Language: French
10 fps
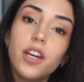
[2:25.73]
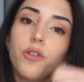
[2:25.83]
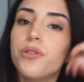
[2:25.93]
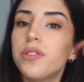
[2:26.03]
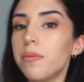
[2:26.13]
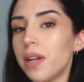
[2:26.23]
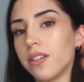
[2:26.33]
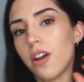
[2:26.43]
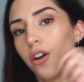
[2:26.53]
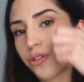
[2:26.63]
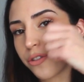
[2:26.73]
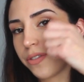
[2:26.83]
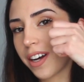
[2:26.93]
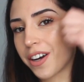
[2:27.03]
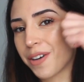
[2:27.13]
Et au Beauty Blender, je
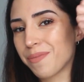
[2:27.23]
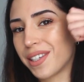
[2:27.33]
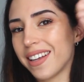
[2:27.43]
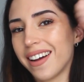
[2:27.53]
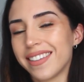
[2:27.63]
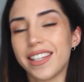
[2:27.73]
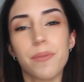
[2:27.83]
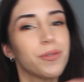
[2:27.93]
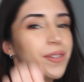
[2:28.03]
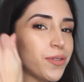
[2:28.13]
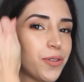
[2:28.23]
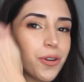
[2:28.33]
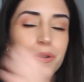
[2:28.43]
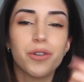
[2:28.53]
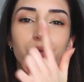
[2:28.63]
viens comme ça tapoter
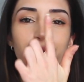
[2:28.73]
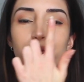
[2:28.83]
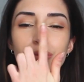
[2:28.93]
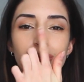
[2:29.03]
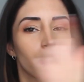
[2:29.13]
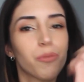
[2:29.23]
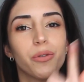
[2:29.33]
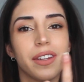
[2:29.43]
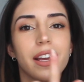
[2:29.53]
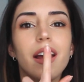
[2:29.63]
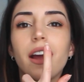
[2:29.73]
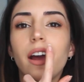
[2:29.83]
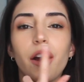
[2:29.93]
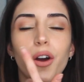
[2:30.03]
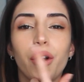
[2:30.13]
sur mes joues, sur mon nez,
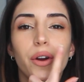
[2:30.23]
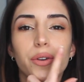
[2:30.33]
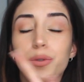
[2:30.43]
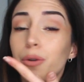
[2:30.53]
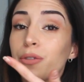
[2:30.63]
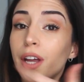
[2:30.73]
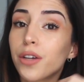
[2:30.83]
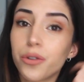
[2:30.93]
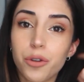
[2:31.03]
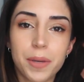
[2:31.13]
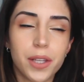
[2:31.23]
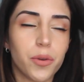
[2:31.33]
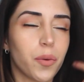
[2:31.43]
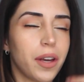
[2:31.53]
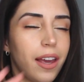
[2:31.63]
euh, sur mon arc de
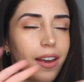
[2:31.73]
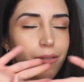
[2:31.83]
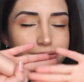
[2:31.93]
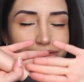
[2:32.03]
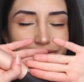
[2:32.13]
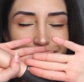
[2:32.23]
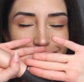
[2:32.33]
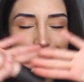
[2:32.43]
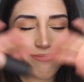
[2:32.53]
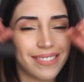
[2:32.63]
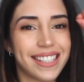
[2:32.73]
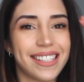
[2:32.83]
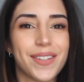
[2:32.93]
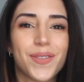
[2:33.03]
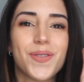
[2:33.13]
Cupidon et
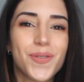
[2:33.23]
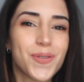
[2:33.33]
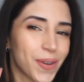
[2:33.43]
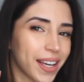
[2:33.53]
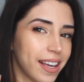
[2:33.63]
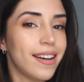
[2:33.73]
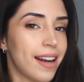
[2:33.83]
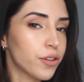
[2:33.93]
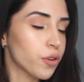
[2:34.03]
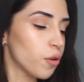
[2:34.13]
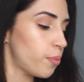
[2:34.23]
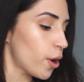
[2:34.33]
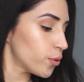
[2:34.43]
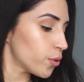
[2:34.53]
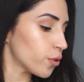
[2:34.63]
c'est une tuerie. Là, je le
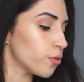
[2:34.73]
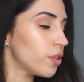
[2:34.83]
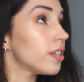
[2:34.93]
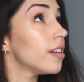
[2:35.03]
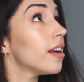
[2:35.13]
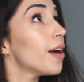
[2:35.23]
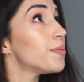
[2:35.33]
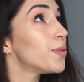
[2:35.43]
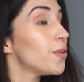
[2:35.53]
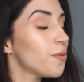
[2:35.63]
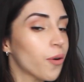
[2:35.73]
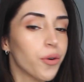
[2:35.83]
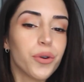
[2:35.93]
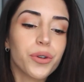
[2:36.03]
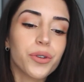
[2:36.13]
porte aujourd'hui, je n'ai
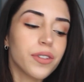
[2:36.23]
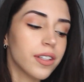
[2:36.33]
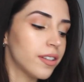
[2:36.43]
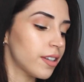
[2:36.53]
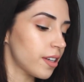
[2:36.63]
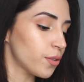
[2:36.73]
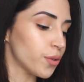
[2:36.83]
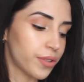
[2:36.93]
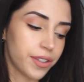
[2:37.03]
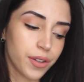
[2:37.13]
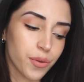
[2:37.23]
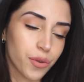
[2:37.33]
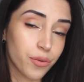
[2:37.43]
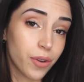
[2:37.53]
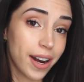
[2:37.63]
absolument aucune idée de si
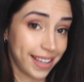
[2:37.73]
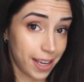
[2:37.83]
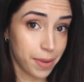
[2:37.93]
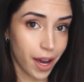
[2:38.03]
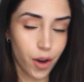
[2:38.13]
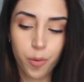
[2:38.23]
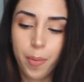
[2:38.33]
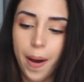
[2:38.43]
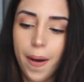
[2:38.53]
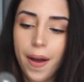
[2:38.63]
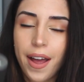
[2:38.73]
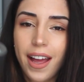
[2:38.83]
on le voit à la caméra ou pas.